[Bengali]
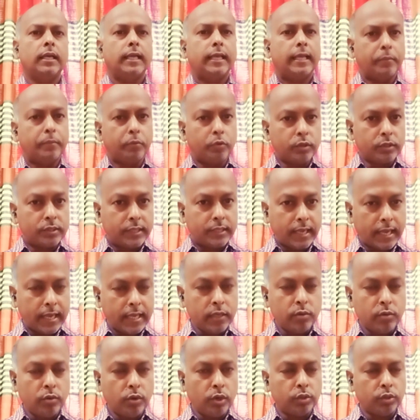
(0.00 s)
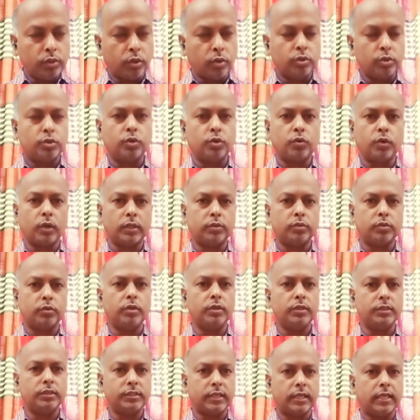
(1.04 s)
এবং সেইগুলো ধ্বংস করার জন্য
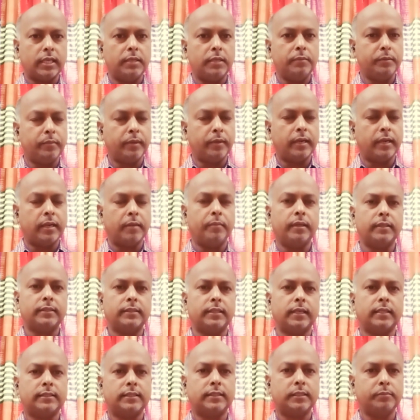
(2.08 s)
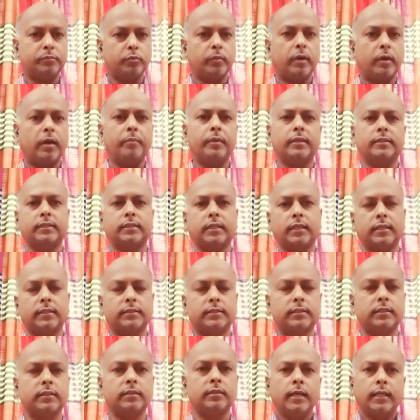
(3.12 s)
ইসরায়েল বিমান হামলা চালাচ্ছে বোমা হামলা
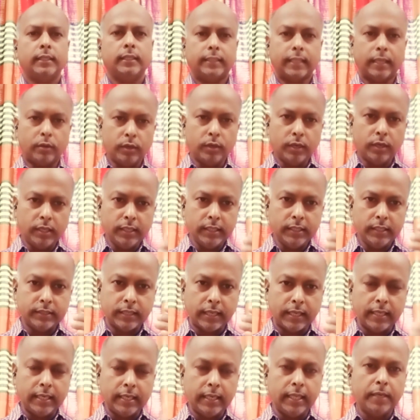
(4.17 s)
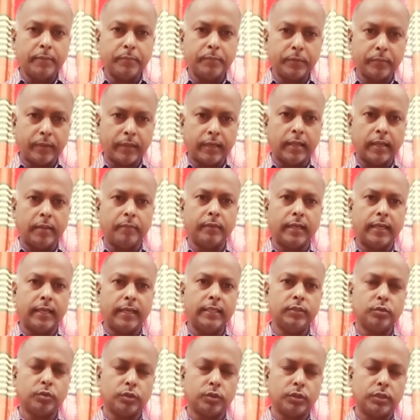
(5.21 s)
চালাচ্ছে তাহলে ইসরায়েলের বিমান হামলায়
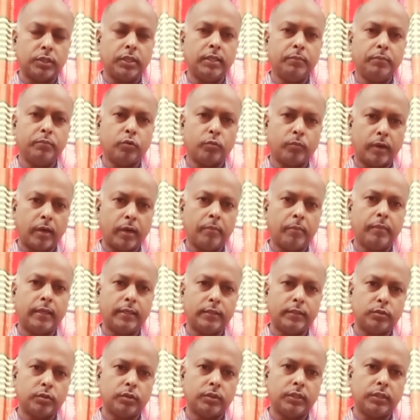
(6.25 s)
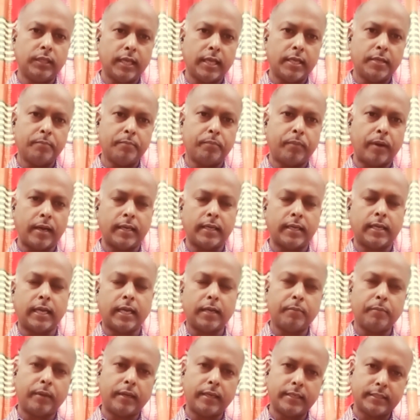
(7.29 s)
যদি বোমা হামলায় যদি এই বাংকার
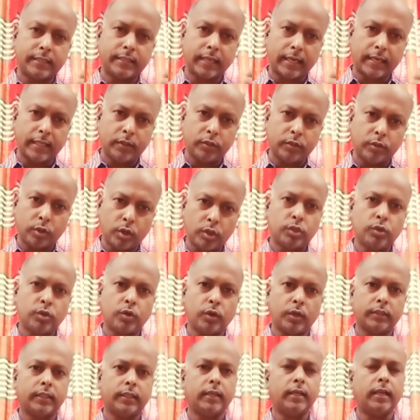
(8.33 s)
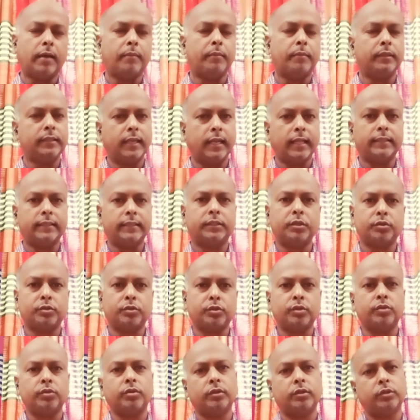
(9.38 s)
বা এই টানেল ধ্বংস হয় তাহলে আমাদের আত্মীয়
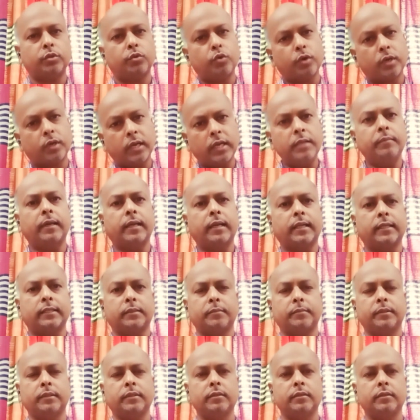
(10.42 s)
স্বজন তো ওখানেই মারা যাবে